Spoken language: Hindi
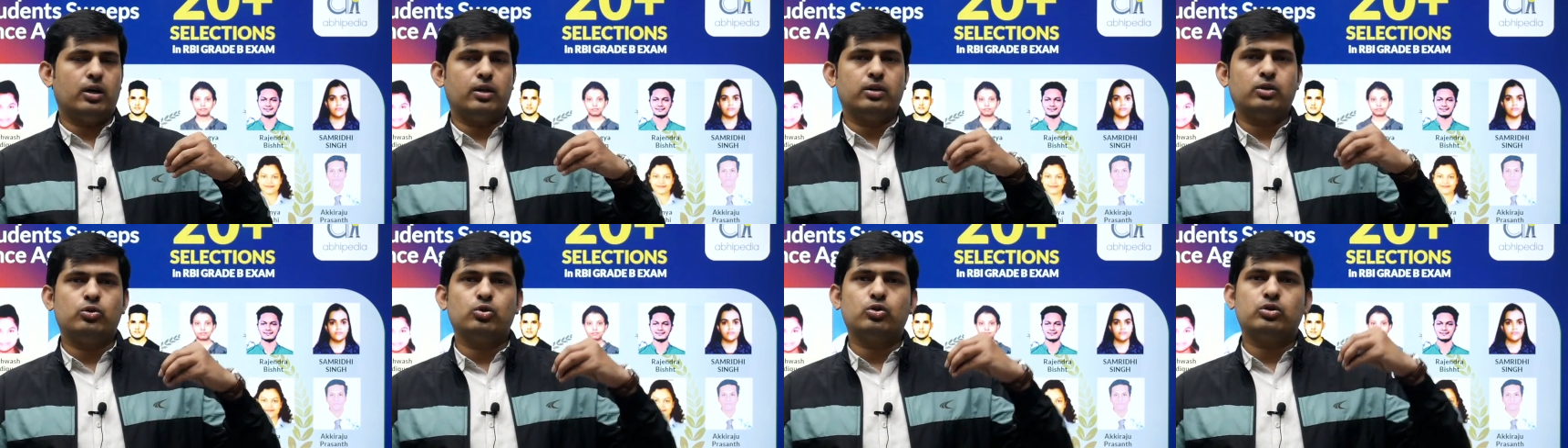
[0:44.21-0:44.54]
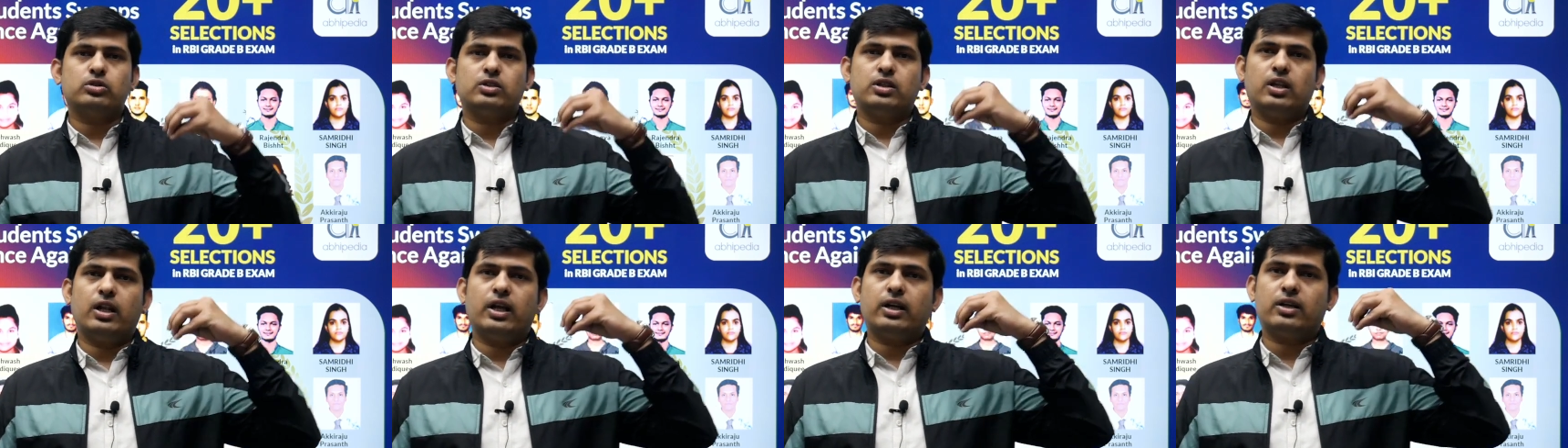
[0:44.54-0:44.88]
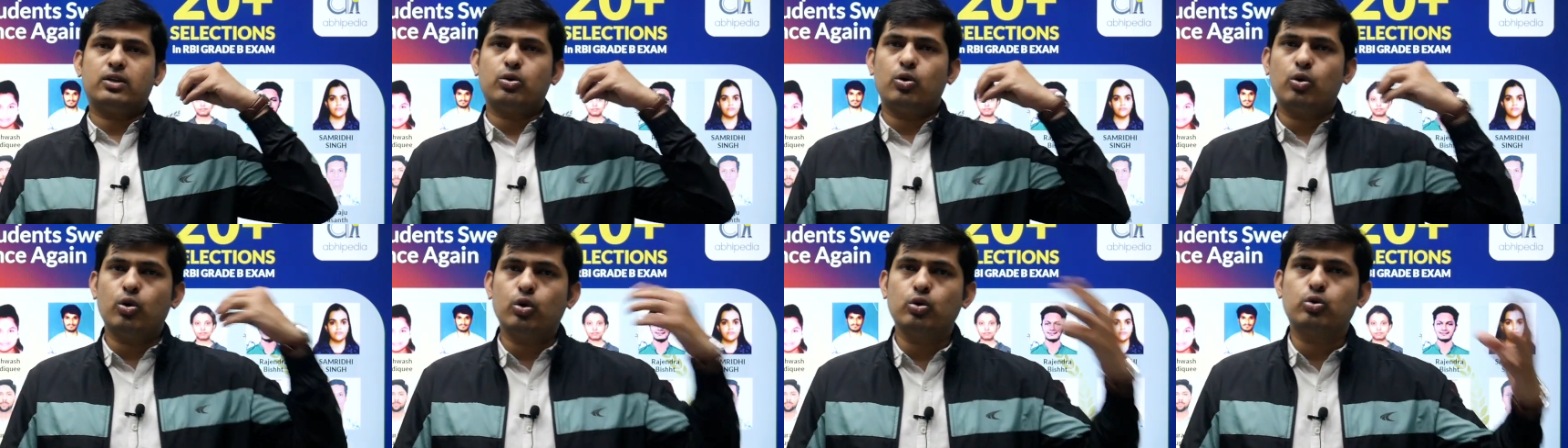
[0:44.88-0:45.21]
जो सेलेक्ट
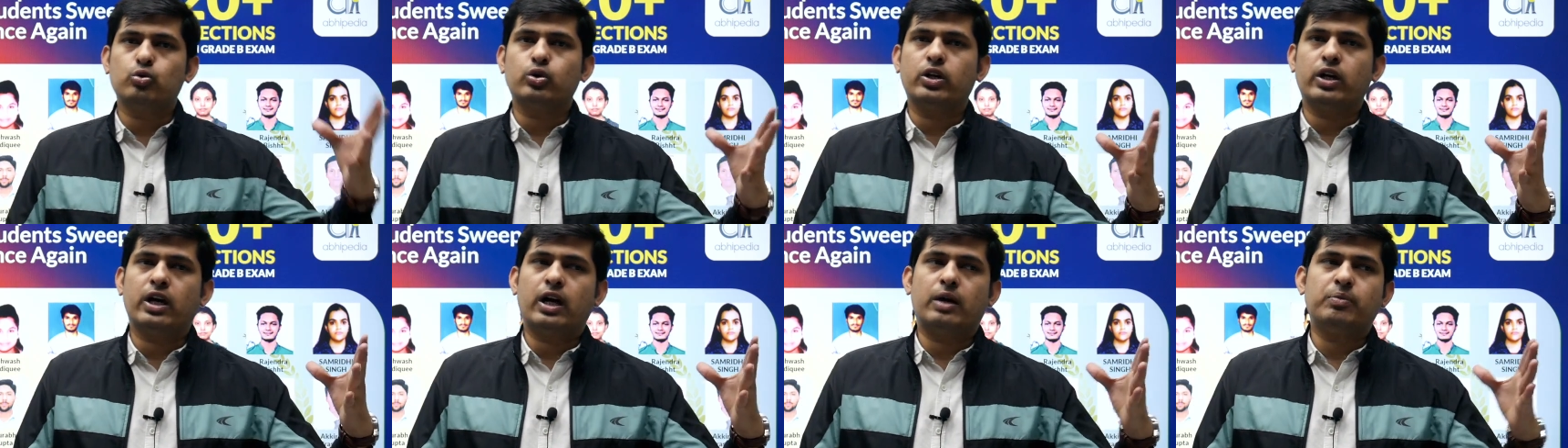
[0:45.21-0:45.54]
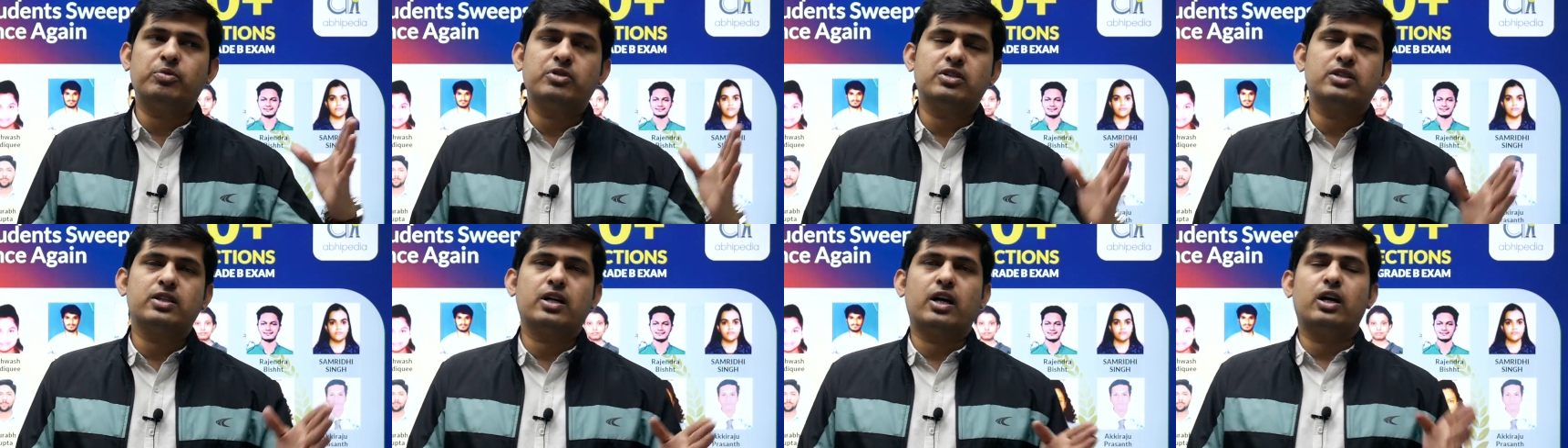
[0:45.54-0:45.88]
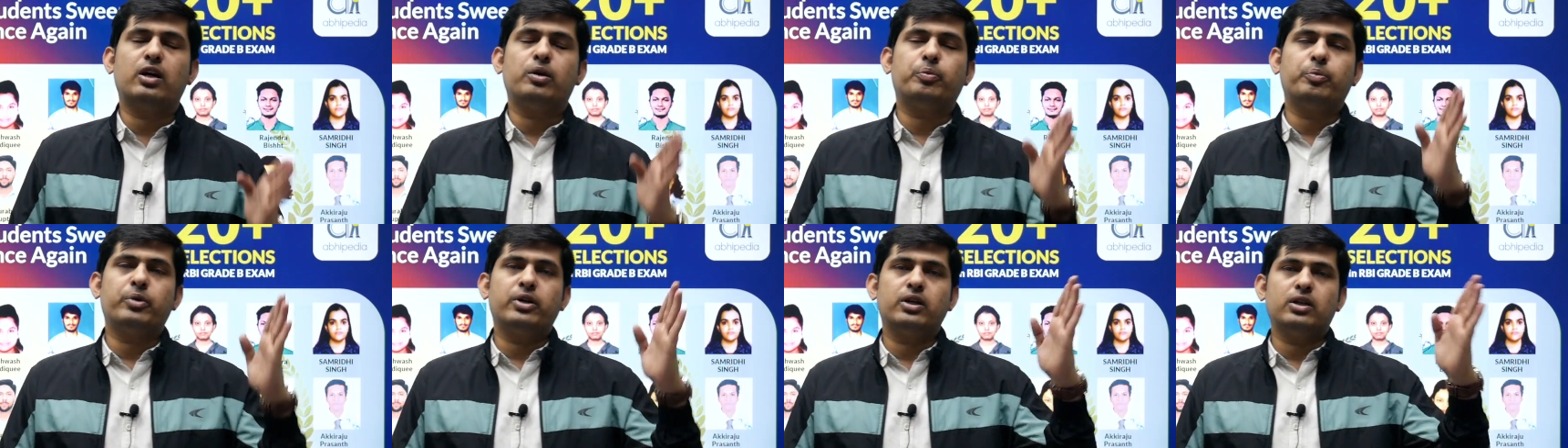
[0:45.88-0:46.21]
हो चुके हैं आप जिस राह
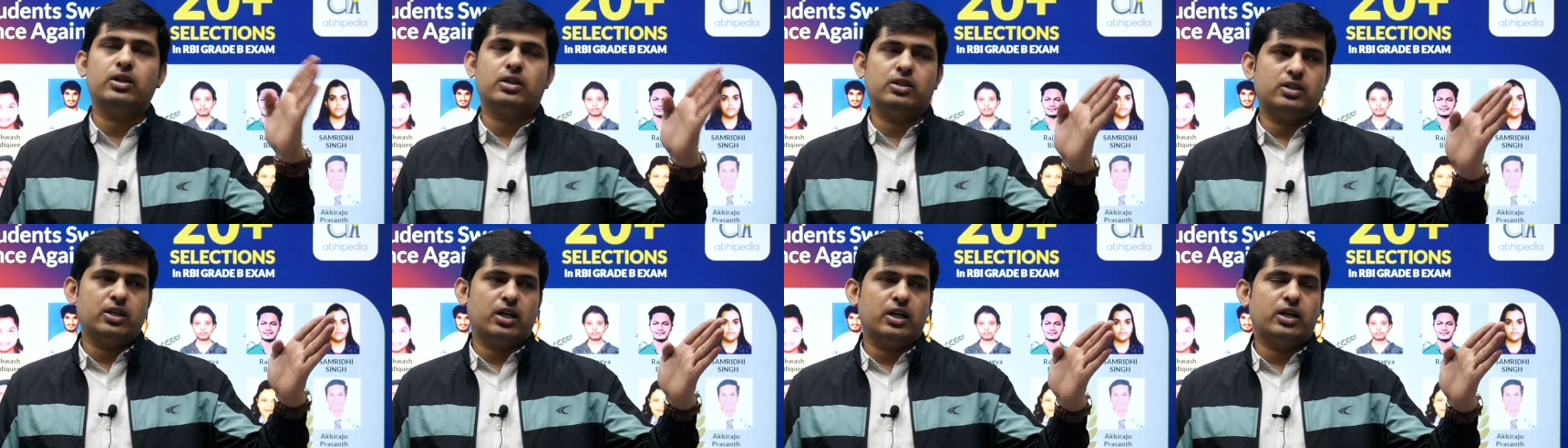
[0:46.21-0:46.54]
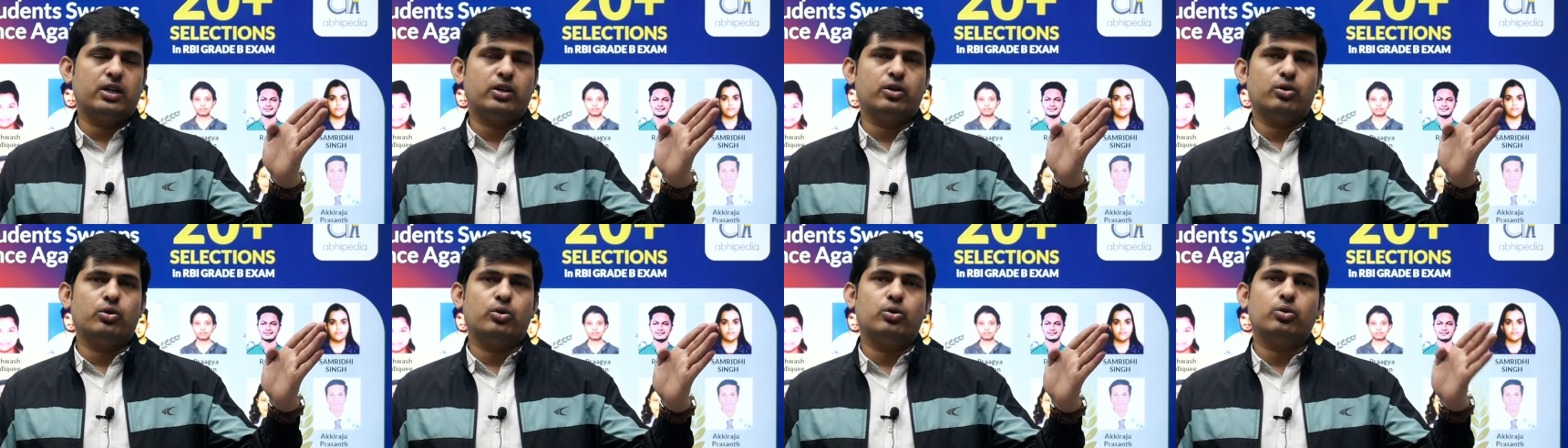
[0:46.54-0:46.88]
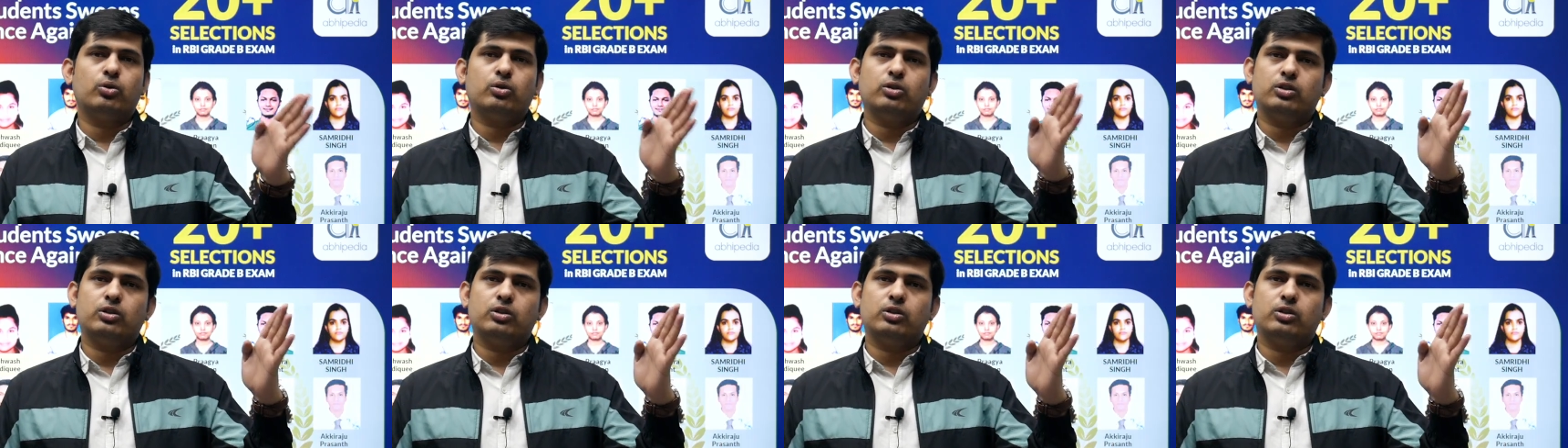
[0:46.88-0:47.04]
पे जा रहे हो